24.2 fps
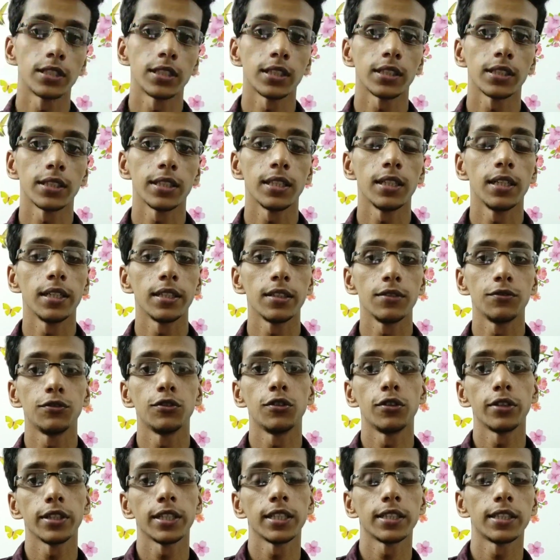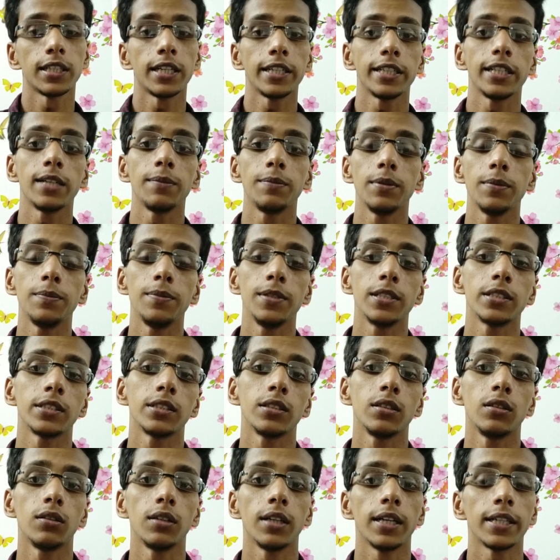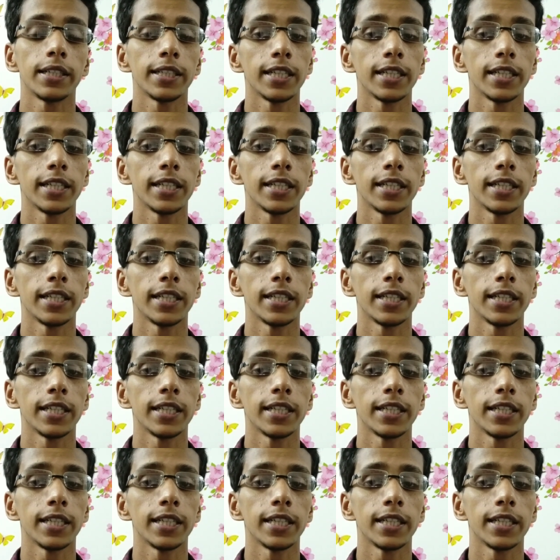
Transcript: सकते हैं लेकिन 4K 30 fps से होगा